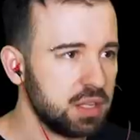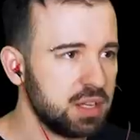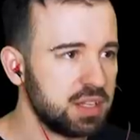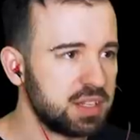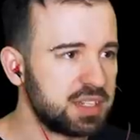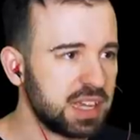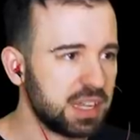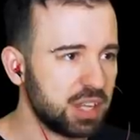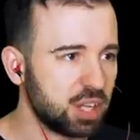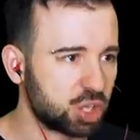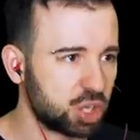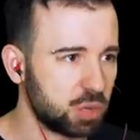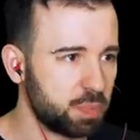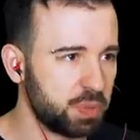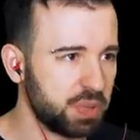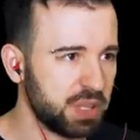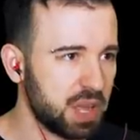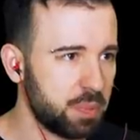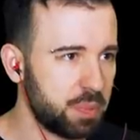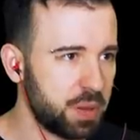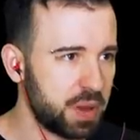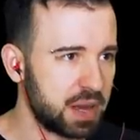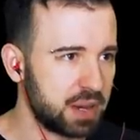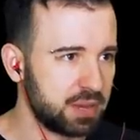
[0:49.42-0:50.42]
Нельзя на шипы
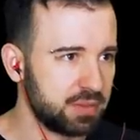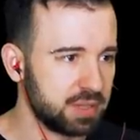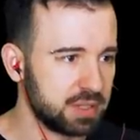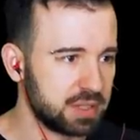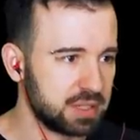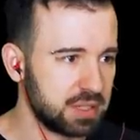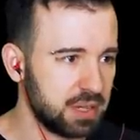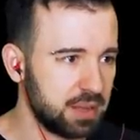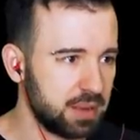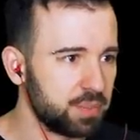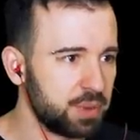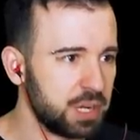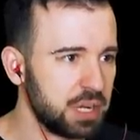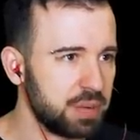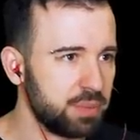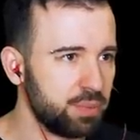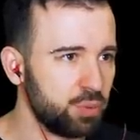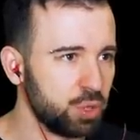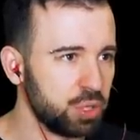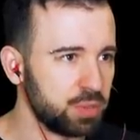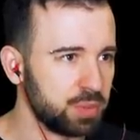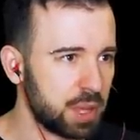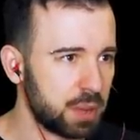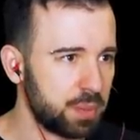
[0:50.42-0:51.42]
напарываться. Мы не
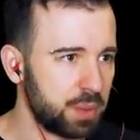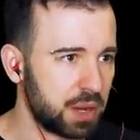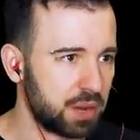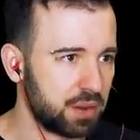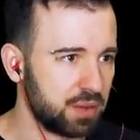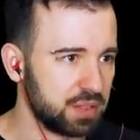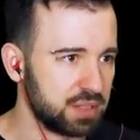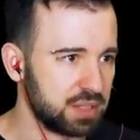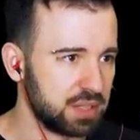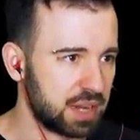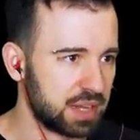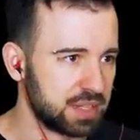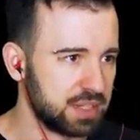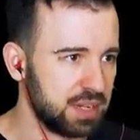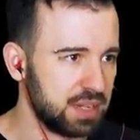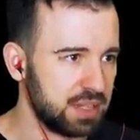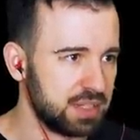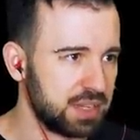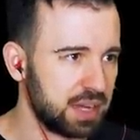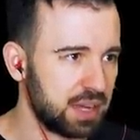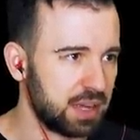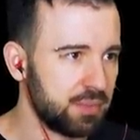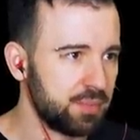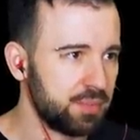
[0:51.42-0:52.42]
будем напарываться, раз
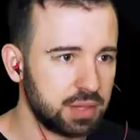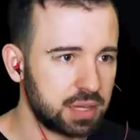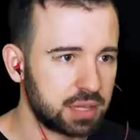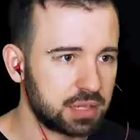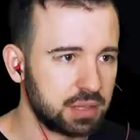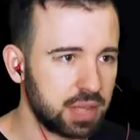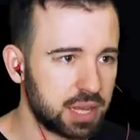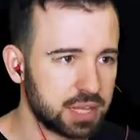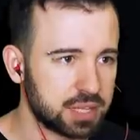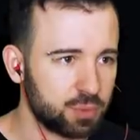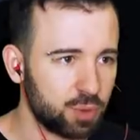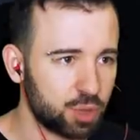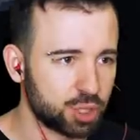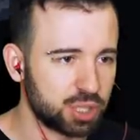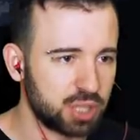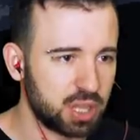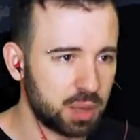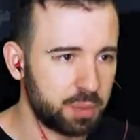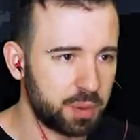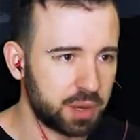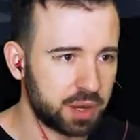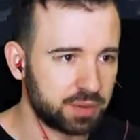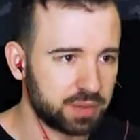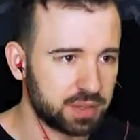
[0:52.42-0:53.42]
нельзя. На глаз можно
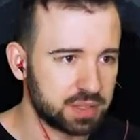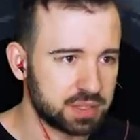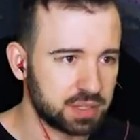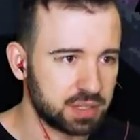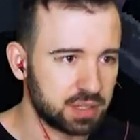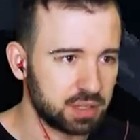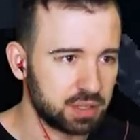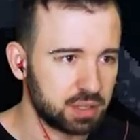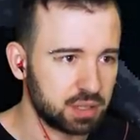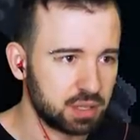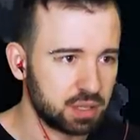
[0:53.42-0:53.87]
напарываться?